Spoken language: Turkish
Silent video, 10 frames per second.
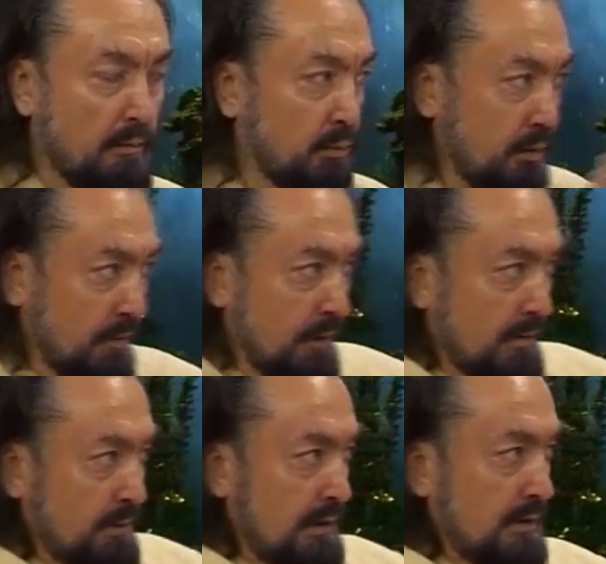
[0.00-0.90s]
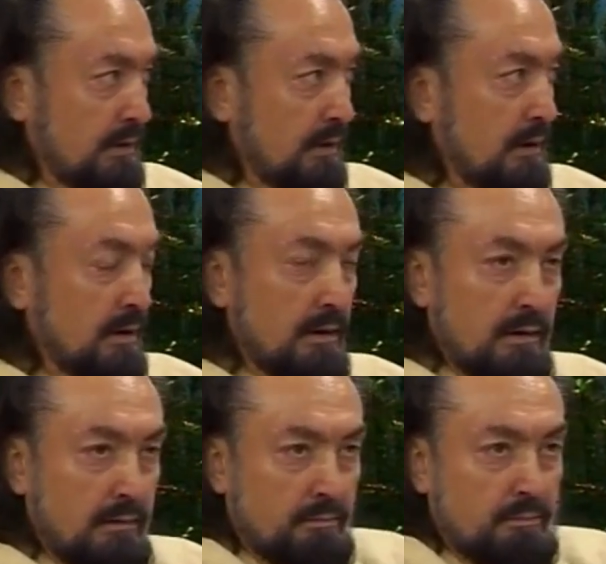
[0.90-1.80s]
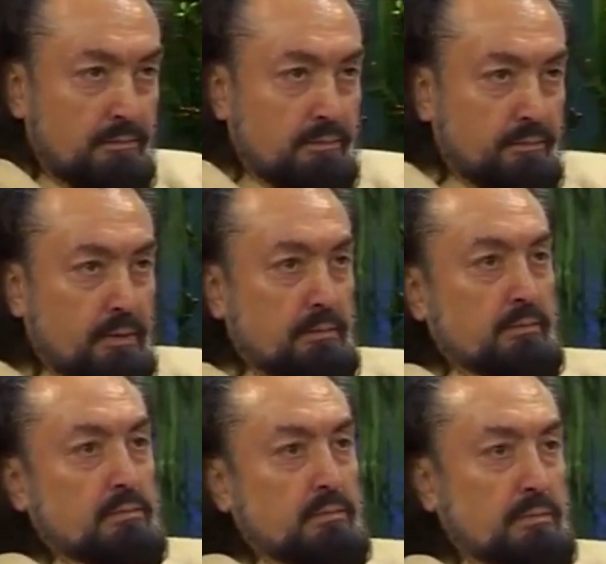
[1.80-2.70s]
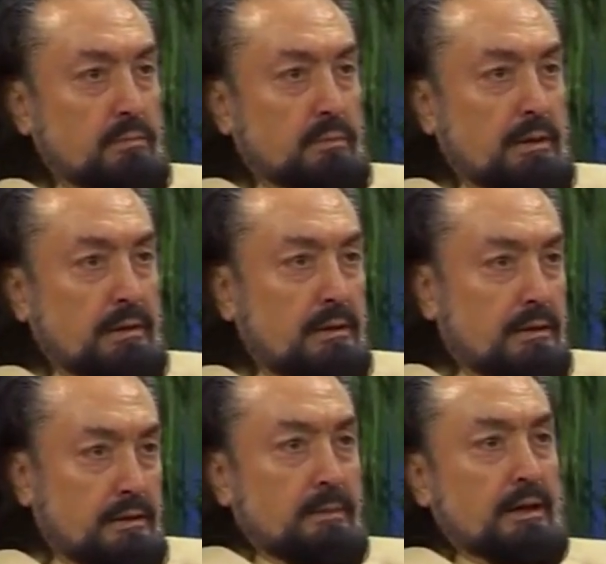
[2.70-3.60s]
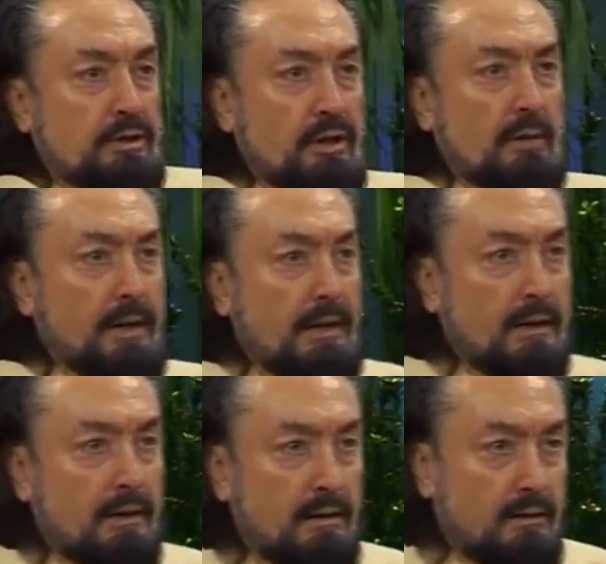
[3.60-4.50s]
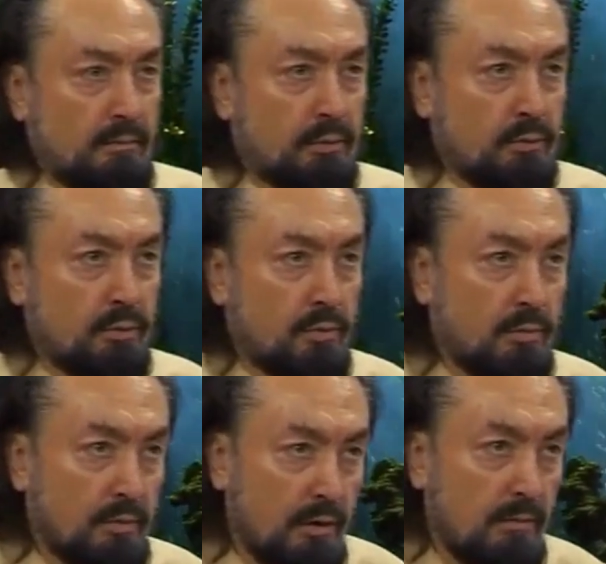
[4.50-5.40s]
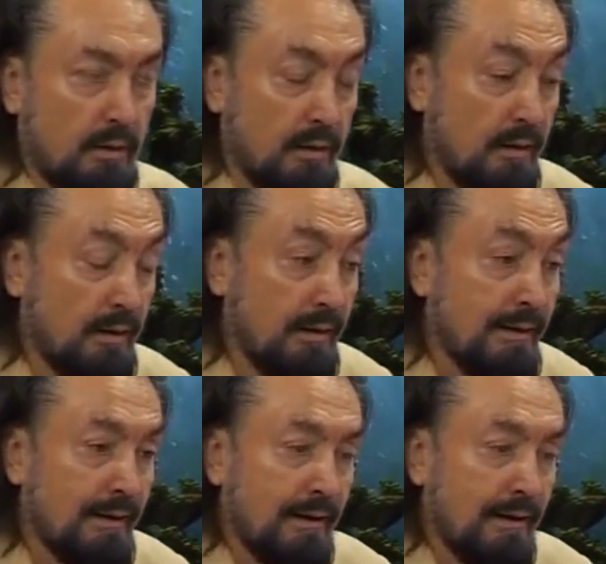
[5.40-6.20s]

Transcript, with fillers: Yani bunu yapan bir insana bir insana nasıl bakacağı belli. Evet. Bu durumla değil mi? Evet hocam.